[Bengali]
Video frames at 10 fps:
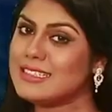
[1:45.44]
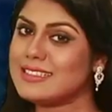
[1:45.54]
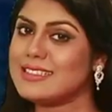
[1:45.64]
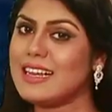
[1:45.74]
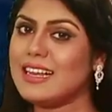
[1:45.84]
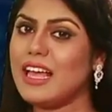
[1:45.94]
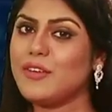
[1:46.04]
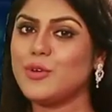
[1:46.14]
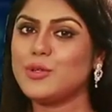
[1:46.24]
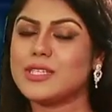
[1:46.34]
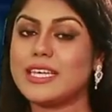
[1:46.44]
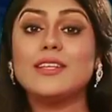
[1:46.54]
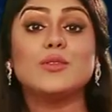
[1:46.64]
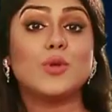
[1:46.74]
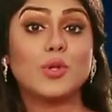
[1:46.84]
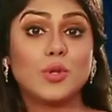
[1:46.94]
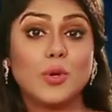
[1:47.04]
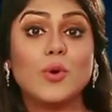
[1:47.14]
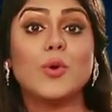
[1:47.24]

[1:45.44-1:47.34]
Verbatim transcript: ডিজিটাল লাইফ হচ্ছে তথ্য